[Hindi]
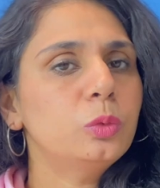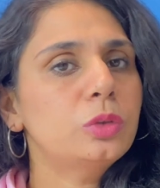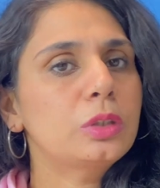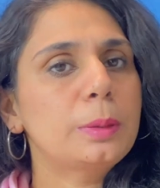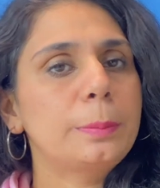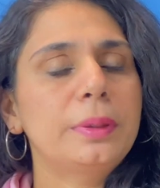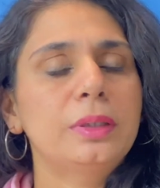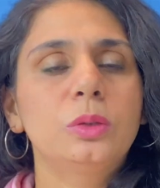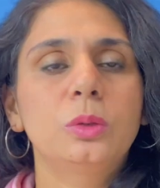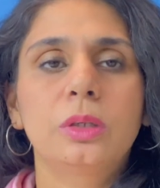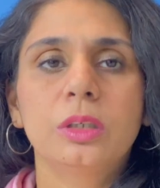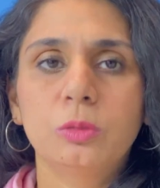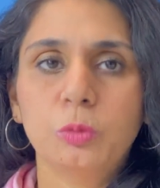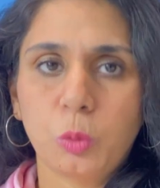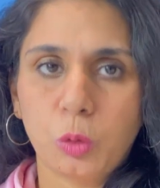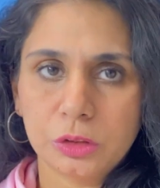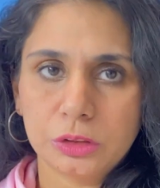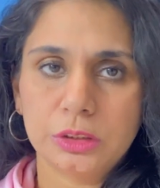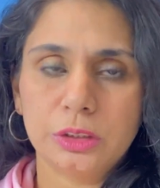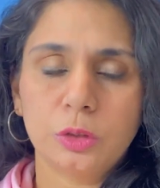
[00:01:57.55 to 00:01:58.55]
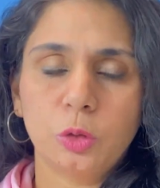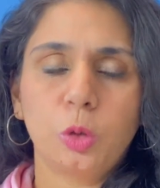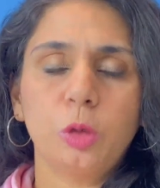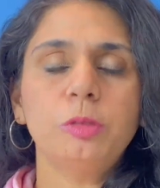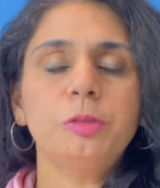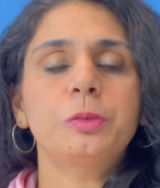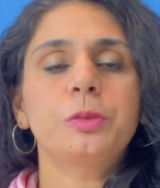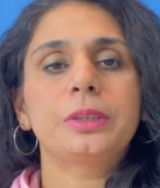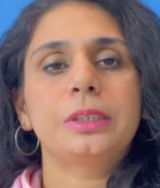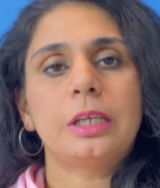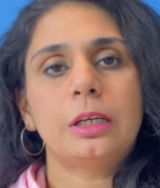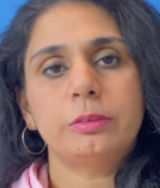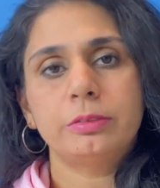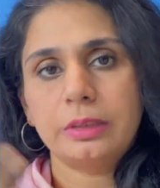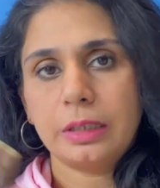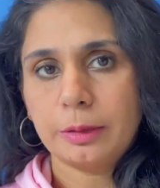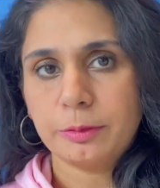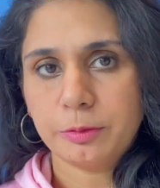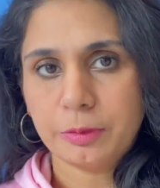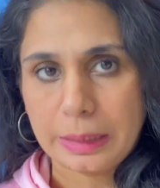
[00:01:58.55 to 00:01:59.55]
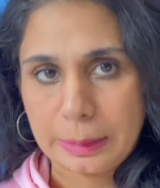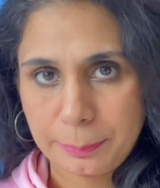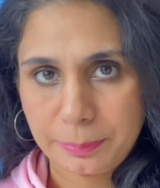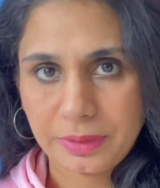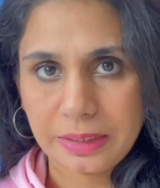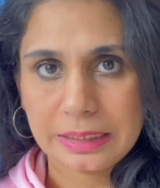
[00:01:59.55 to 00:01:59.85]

उसके बाद यू कैन वॉश इट ऑफ या फिर आप वाइप